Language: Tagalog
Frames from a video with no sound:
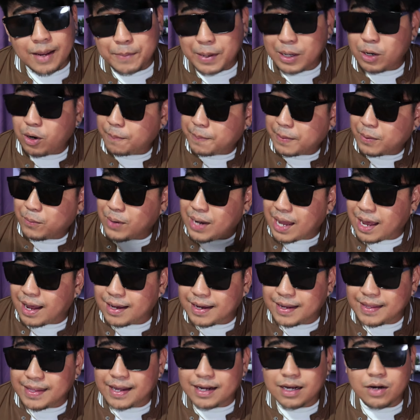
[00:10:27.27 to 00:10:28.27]
Pero kapag wala
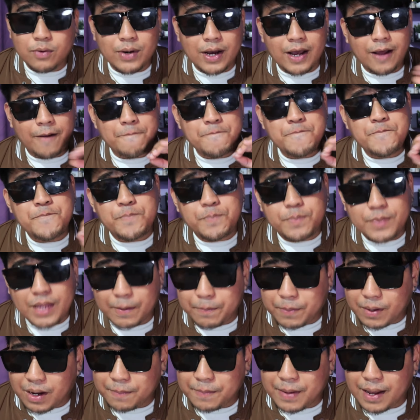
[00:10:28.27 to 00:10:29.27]
kang ginagawa,
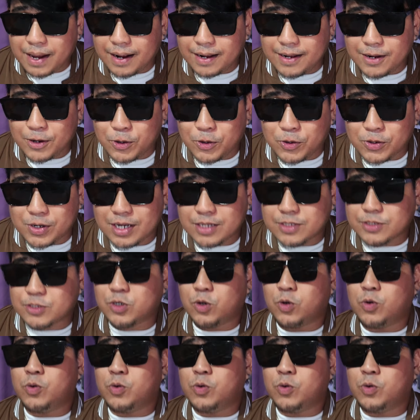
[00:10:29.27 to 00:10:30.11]
napakabagal ng oras.